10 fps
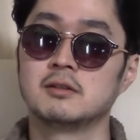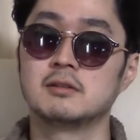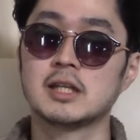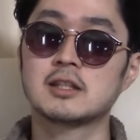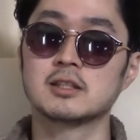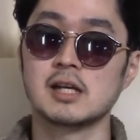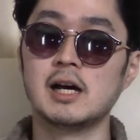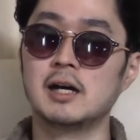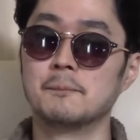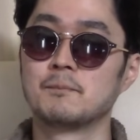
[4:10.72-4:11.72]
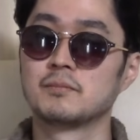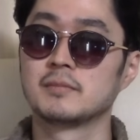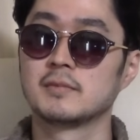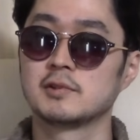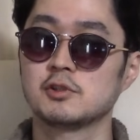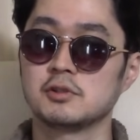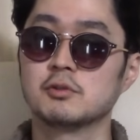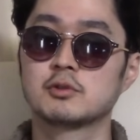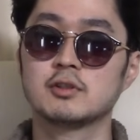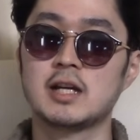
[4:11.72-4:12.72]
よ。だってさ、ちょっと
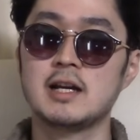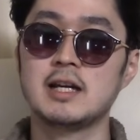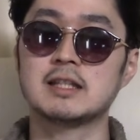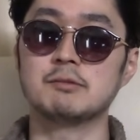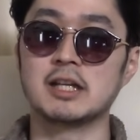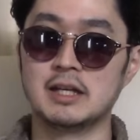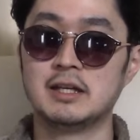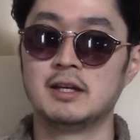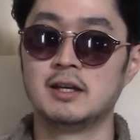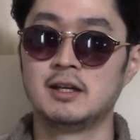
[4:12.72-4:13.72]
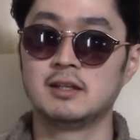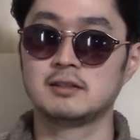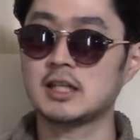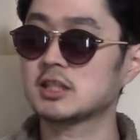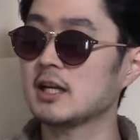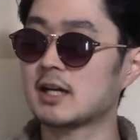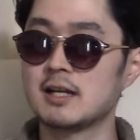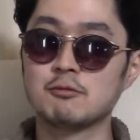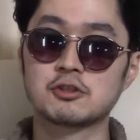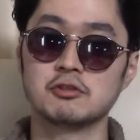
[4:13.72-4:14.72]
よくよく考えてみてね、確かに
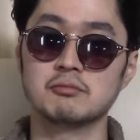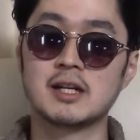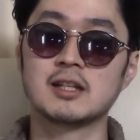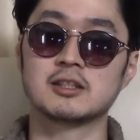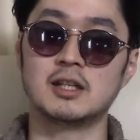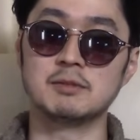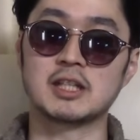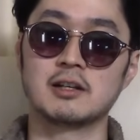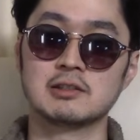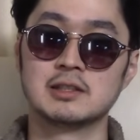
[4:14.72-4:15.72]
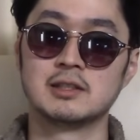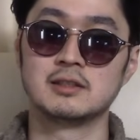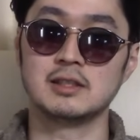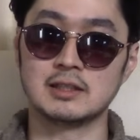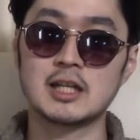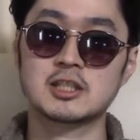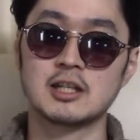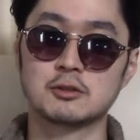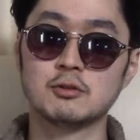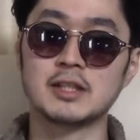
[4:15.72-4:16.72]
金持ちの生まれですわミキヤ君。確
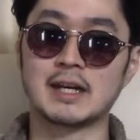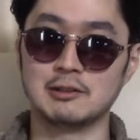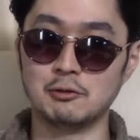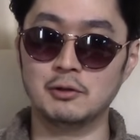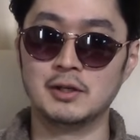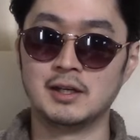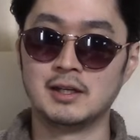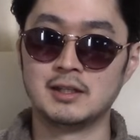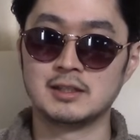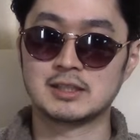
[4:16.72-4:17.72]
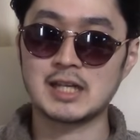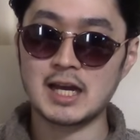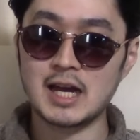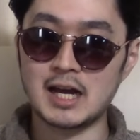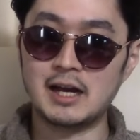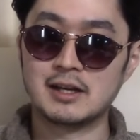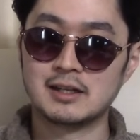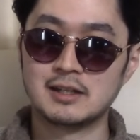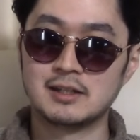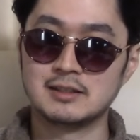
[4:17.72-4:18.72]
かにそうだけど、じゃあ
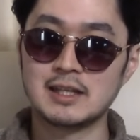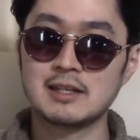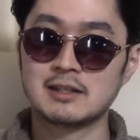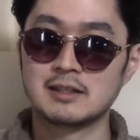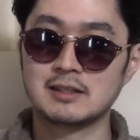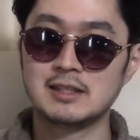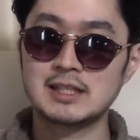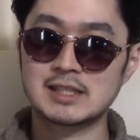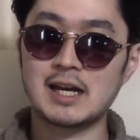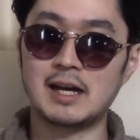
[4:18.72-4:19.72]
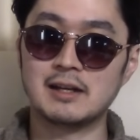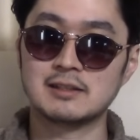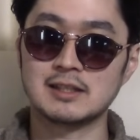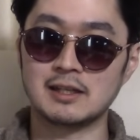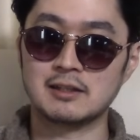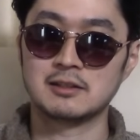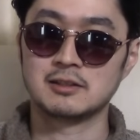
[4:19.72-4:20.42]
ねいざね